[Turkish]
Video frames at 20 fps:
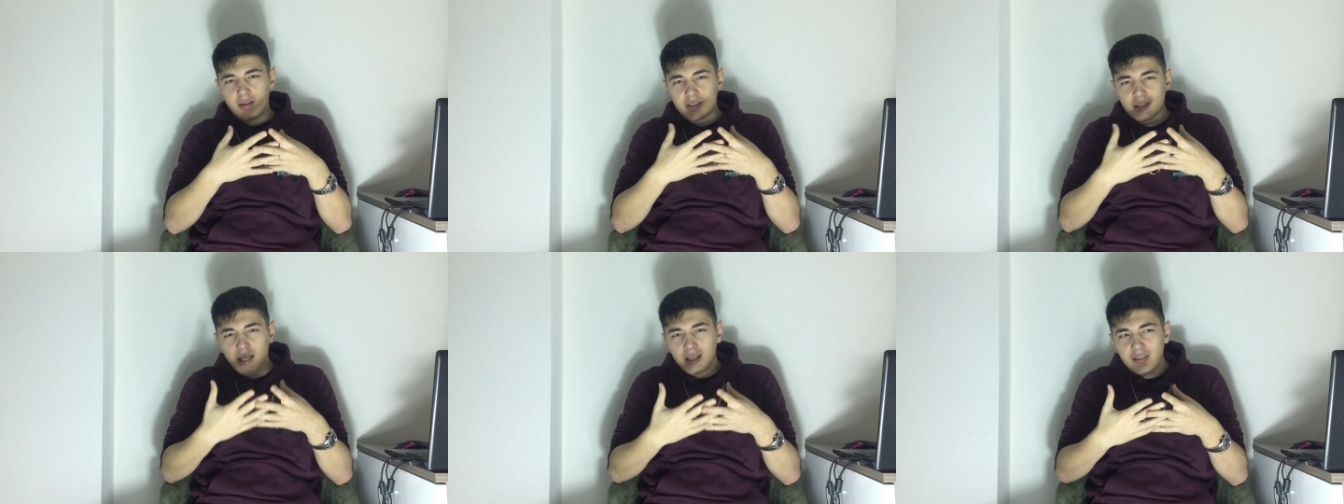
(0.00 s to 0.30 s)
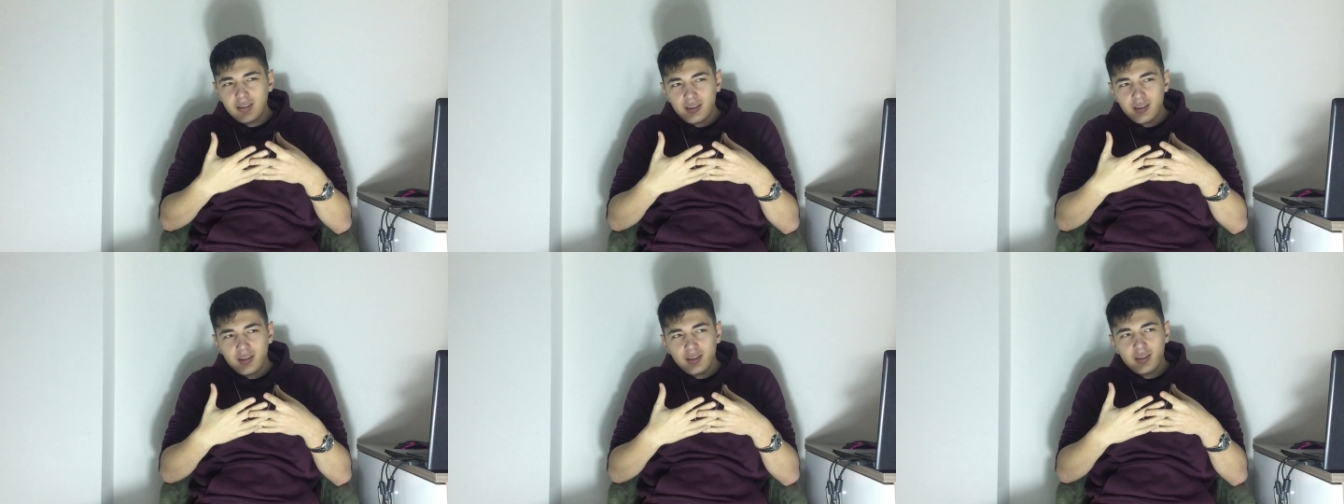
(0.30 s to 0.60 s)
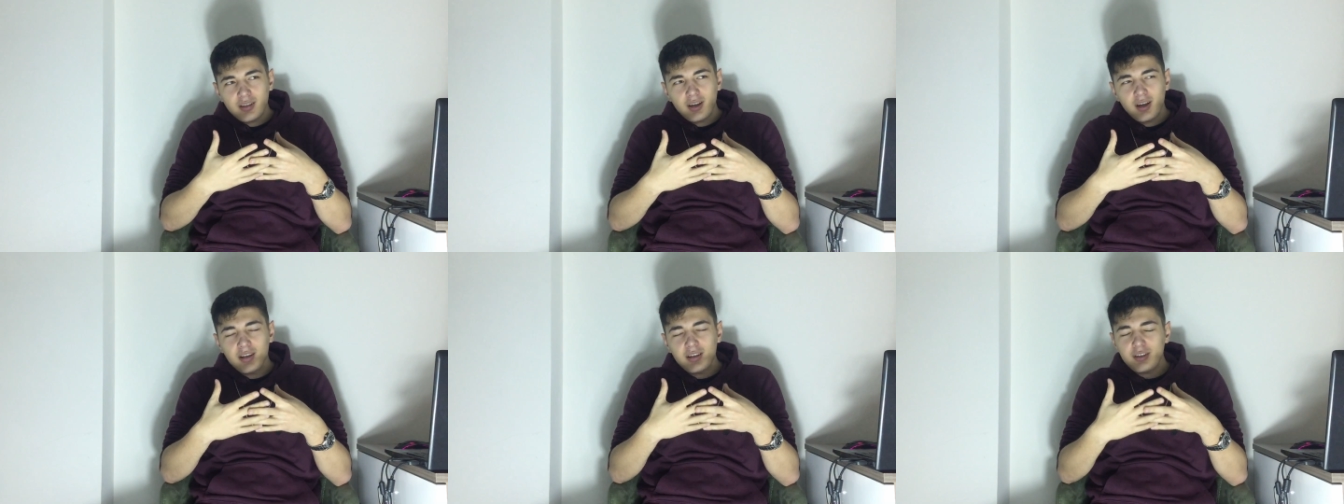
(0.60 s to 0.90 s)

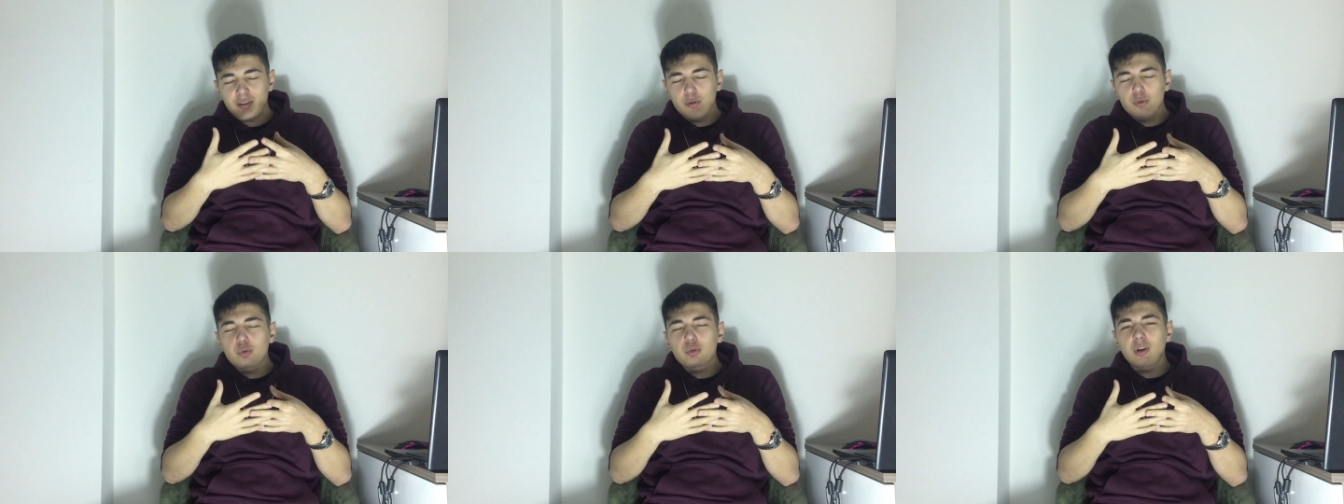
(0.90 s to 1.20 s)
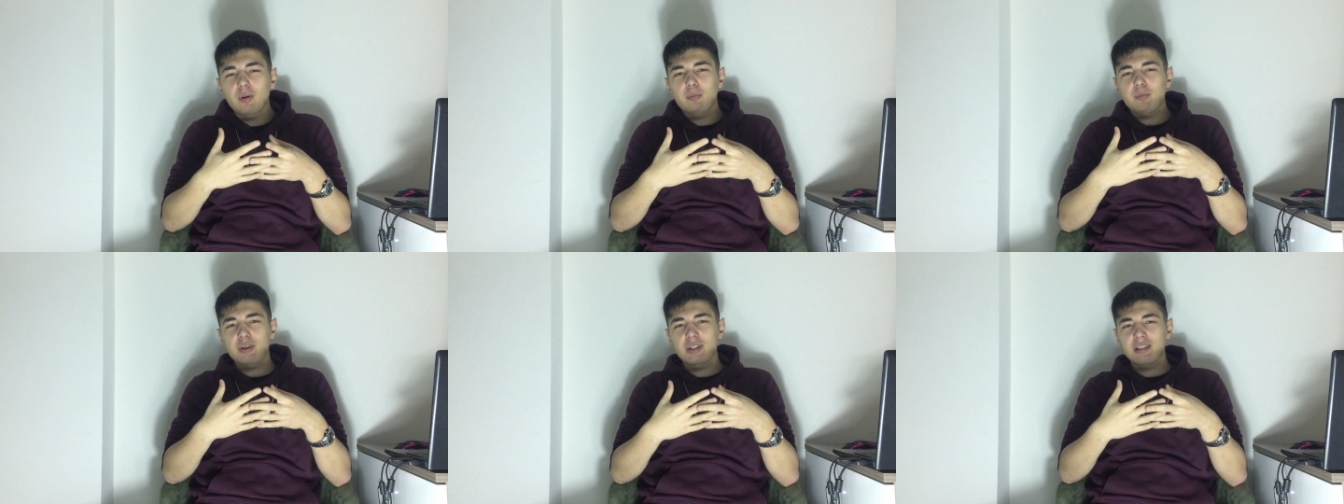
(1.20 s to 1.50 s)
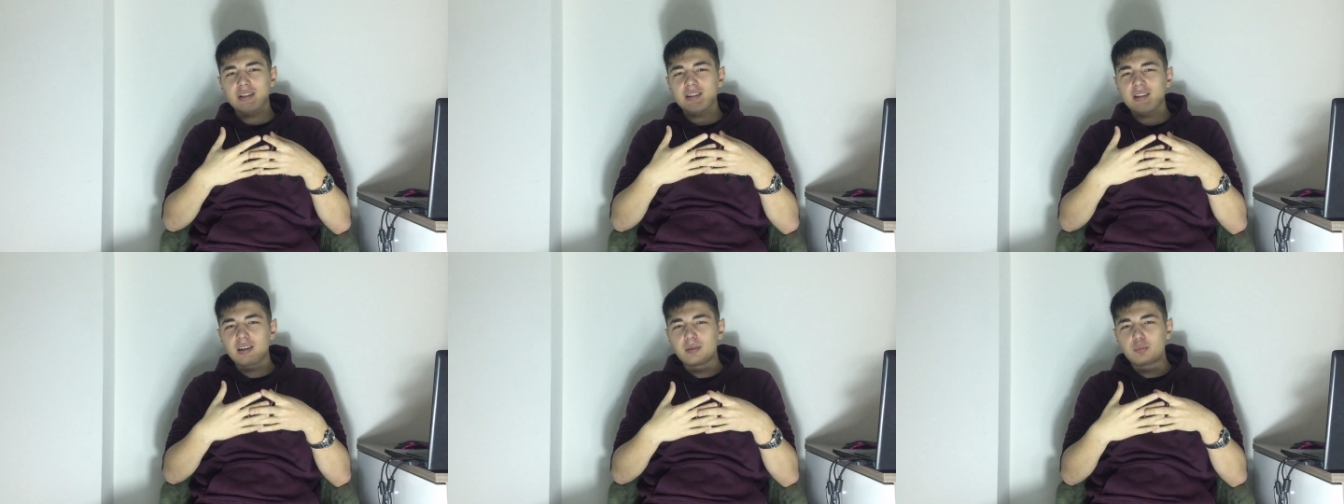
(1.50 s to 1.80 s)
Kendini hani hiç
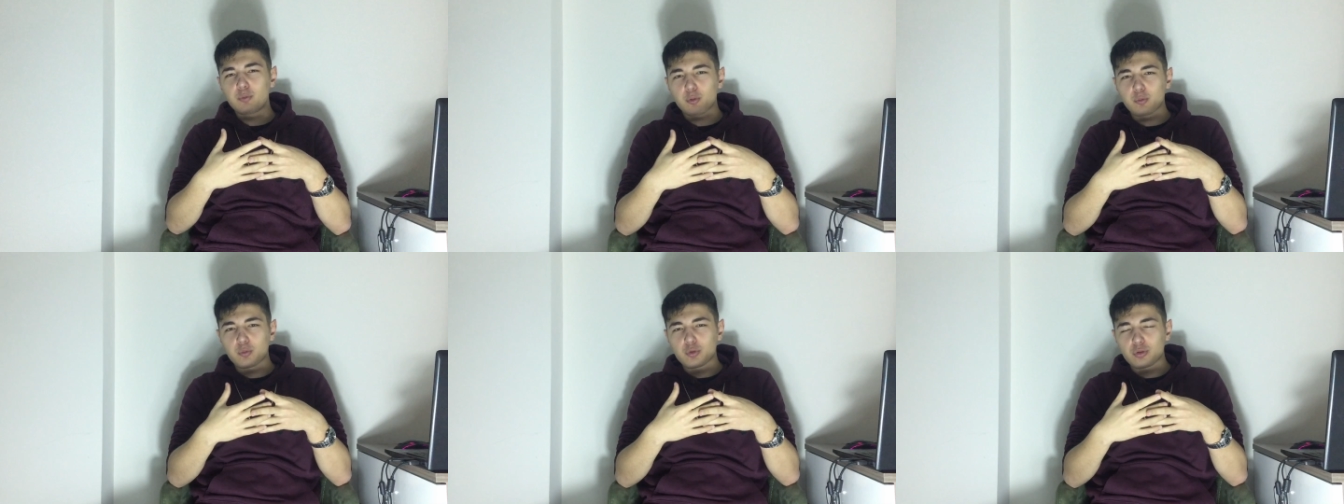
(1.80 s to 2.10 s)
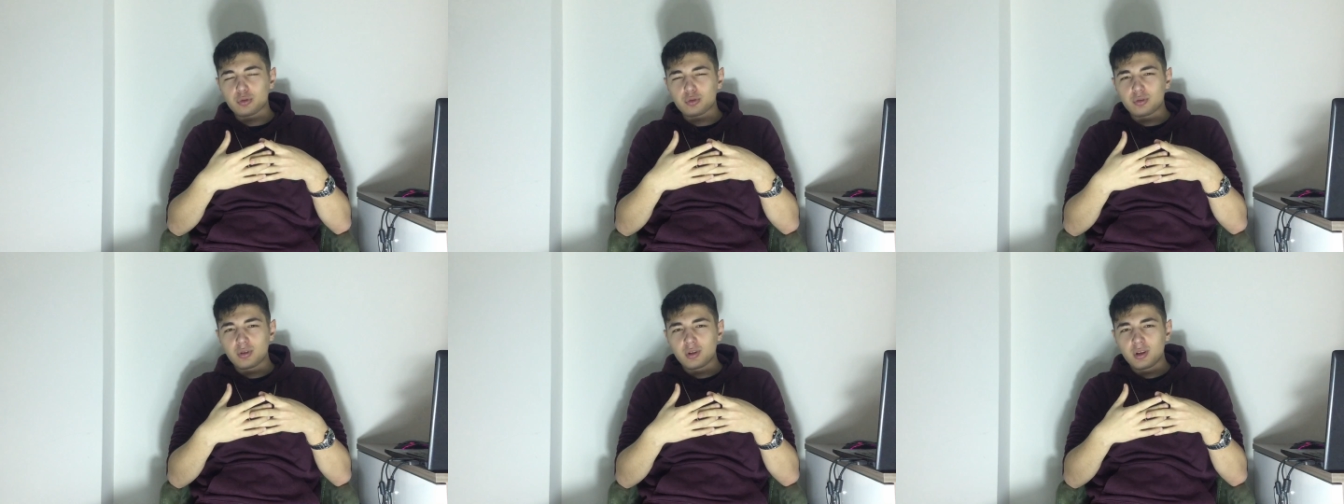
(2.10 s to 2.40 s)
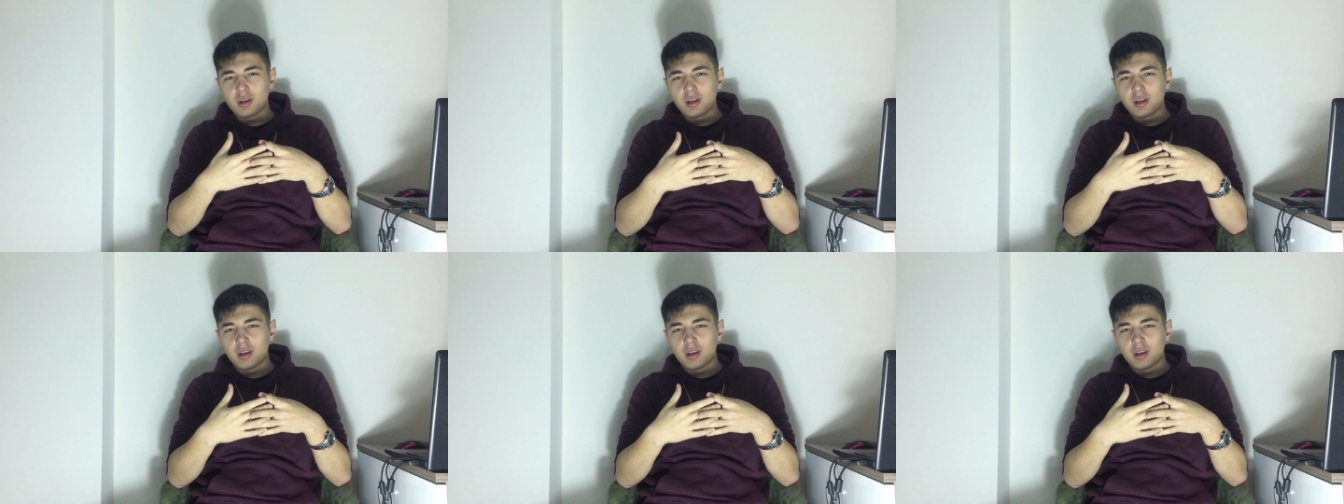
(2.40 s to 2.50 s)
utanmış hissetmiyor musun?